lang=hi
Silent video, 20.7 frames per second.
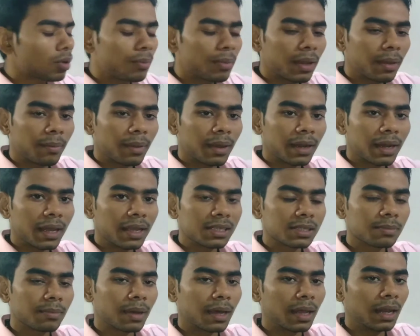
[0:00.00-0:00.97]
हमने माना है
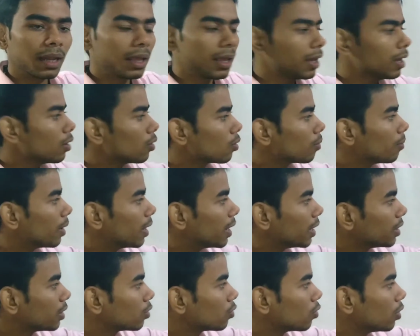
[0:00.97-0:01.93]
स्मॉल ए और
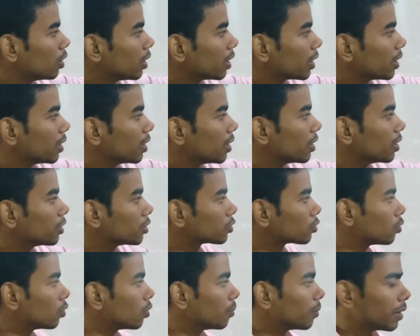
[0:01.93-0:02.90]
बाहरी गोले की रेडियस
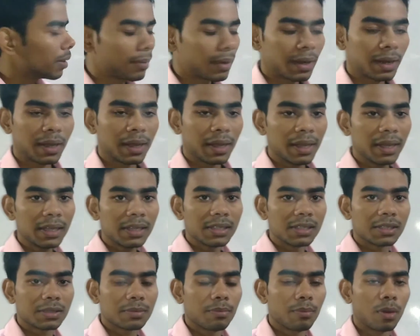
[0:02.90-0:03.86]
को हमने माना है
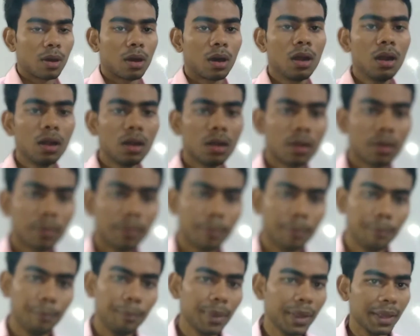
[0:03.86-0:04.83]
स्मॉल
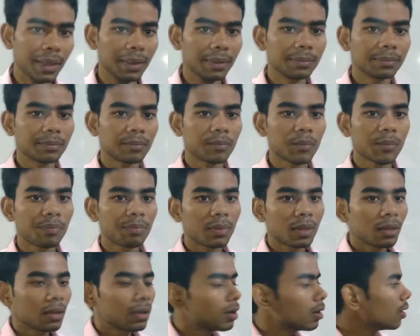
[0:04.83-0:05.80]
बी
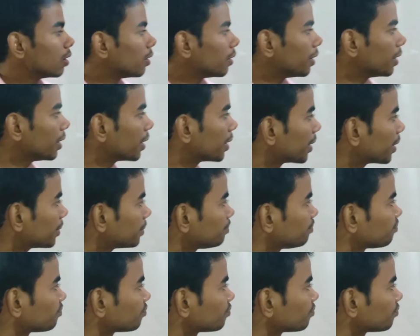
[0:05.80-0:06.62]
ठीक है